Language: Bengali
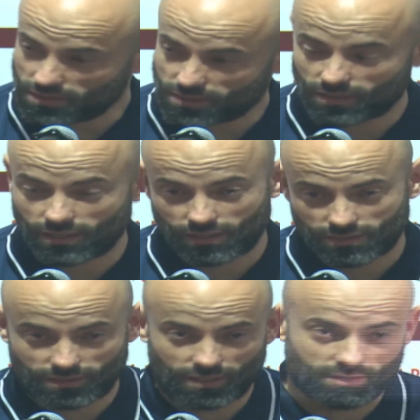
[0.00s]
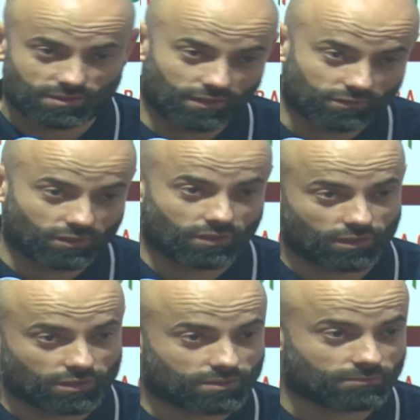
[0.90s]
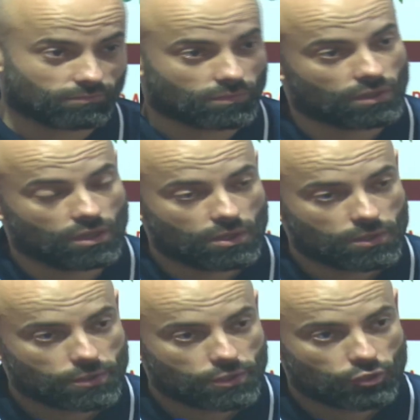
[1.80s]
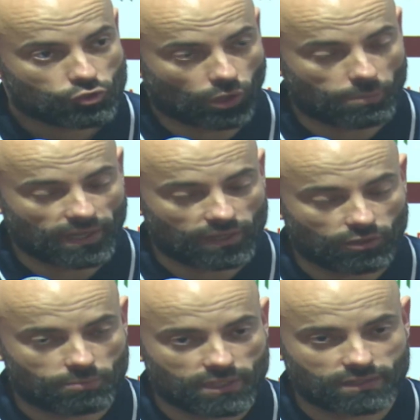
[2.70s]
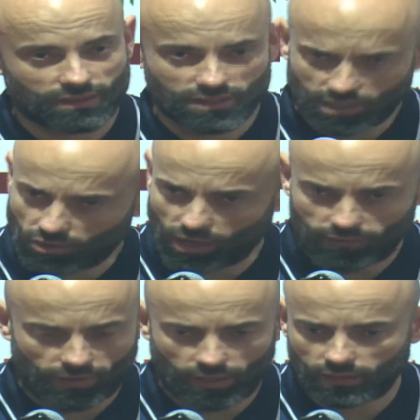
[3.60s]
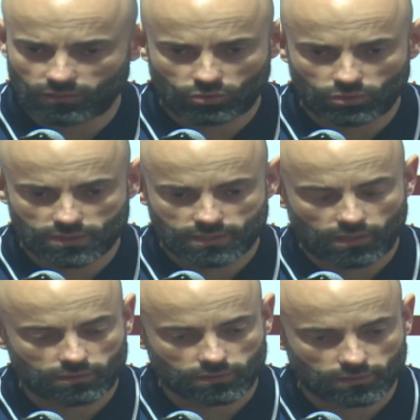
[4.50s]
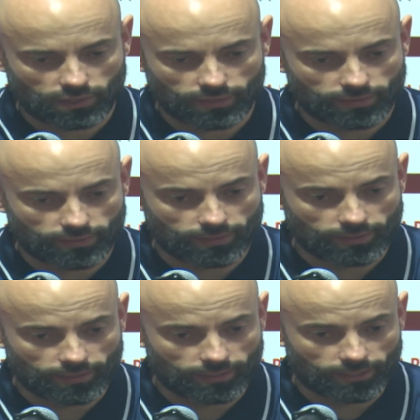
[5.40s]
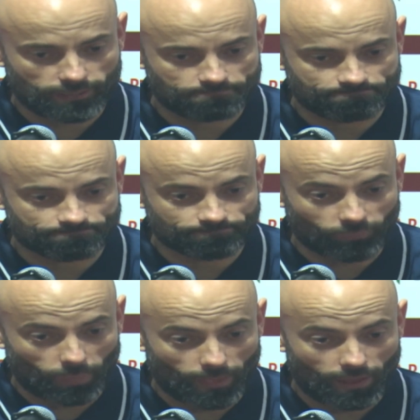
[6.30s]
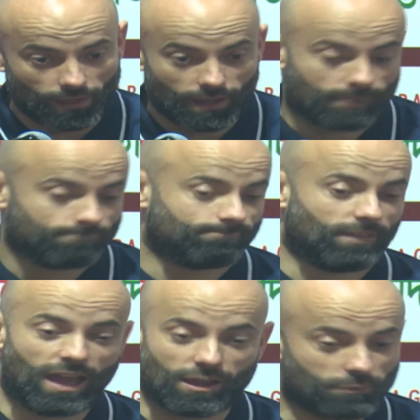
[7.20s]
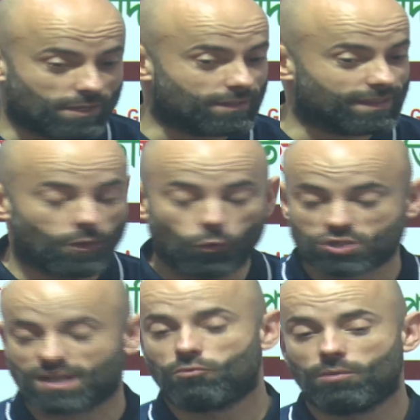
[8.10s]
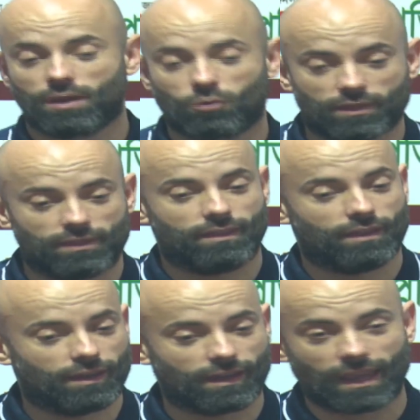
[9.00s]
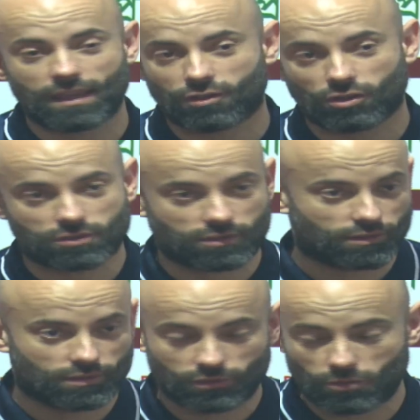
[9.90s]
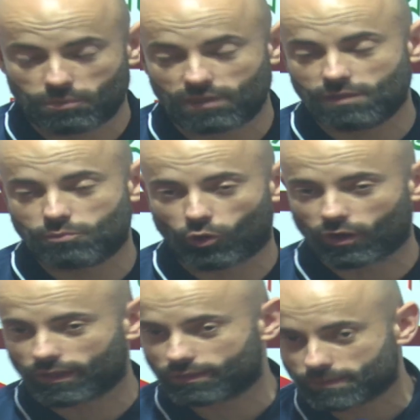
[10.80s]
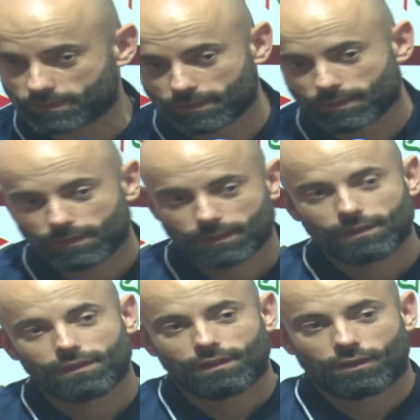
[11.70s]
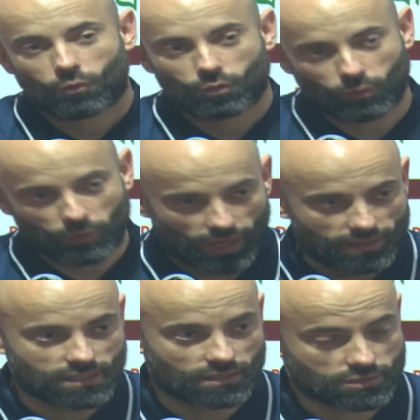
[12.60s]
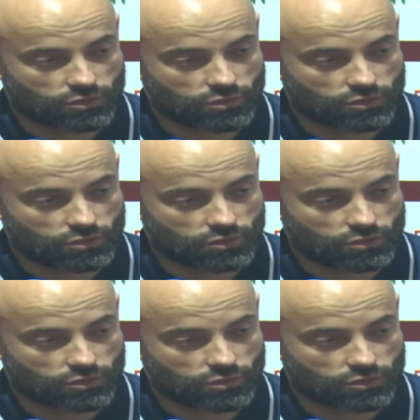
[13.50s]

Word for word: দলের বিপক্ষে আমরা শেষ পর্যন্ত জাল আগলে রাখতে পারিনি এটা হতে পারে চুরানব্বই মিনিট দারুণ ছিল দল ইতিবাচক ফুটবল খেলেছে আমাদের দল নিয়ে গর্বিত হওয়া উচিত এখন আমাদের জুনের চ্যালেঞ্জ নিয়ে পরিকল্পনা করতে হবে where we had chances